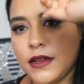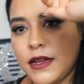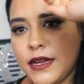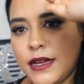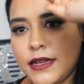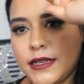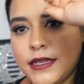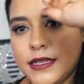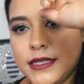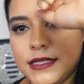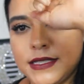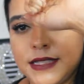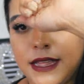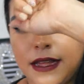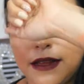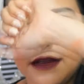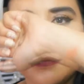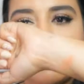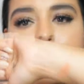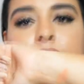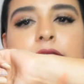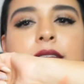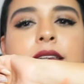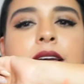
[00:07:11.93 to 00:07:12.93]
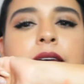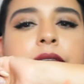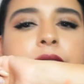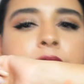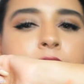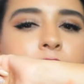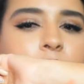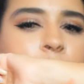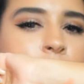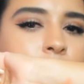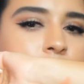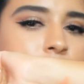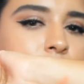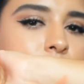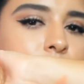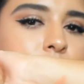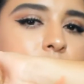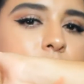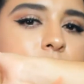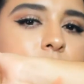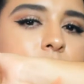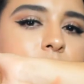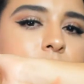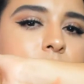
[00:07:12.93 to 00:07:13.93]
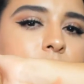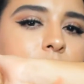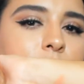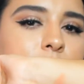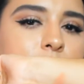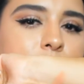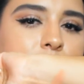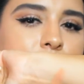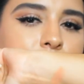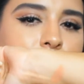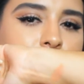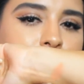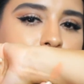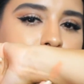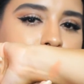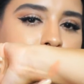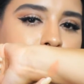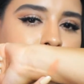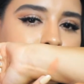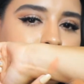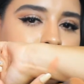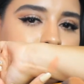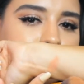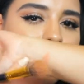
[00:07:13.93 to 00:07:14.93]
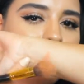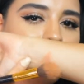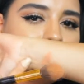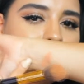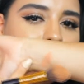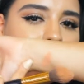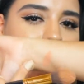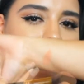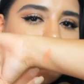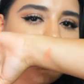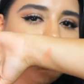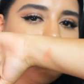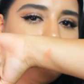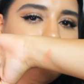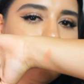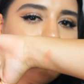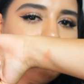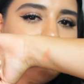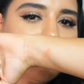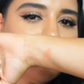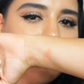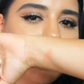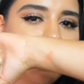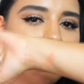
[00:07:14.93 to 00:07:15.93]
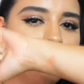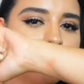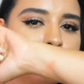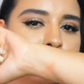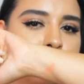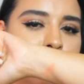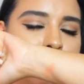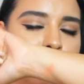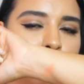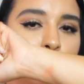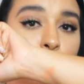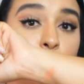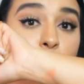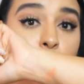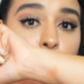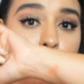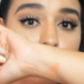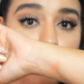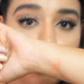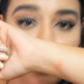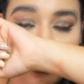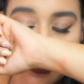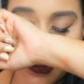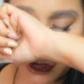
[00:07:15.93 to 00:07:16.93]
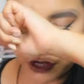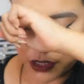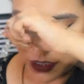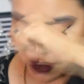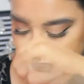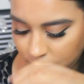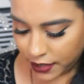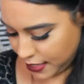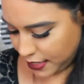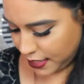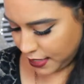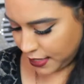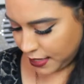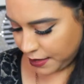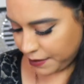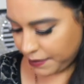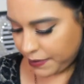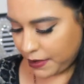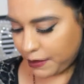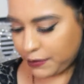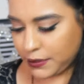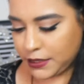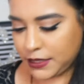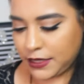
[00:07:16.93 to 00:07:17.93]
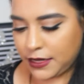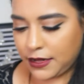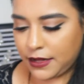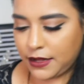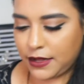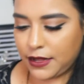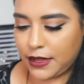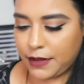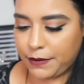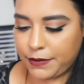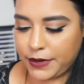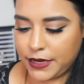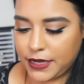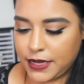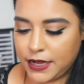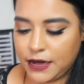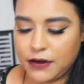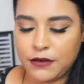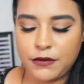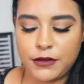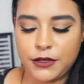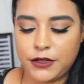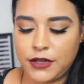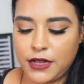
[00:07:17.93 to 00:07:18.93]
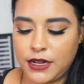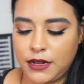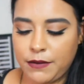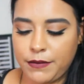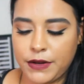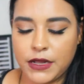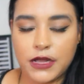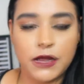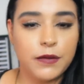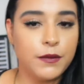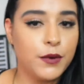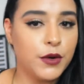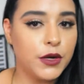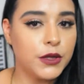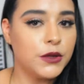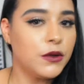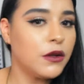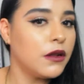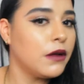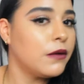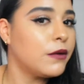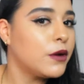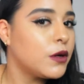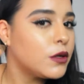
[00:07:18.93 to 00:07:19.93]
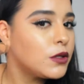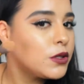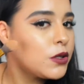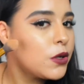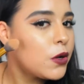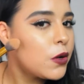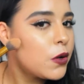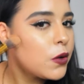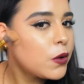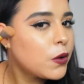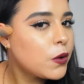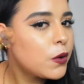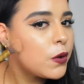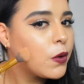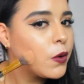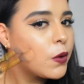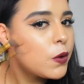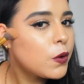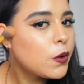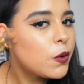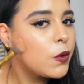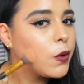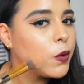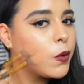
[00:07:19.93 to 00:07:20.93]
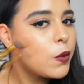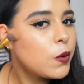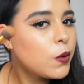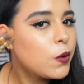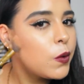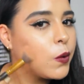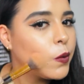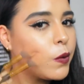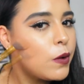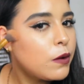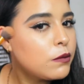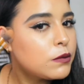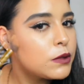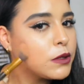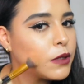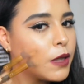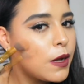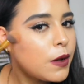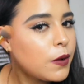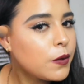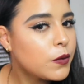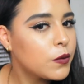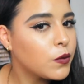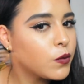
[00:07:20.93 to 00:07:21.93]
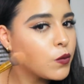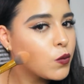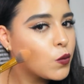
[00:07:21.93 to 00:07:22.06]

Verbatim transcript: Aquí está, ¿ya vieron? Aquí sí se ve es así, más bien es más un bronzer y vamos a aplicar, bueno ya le apliqué poquito la brocha vamos a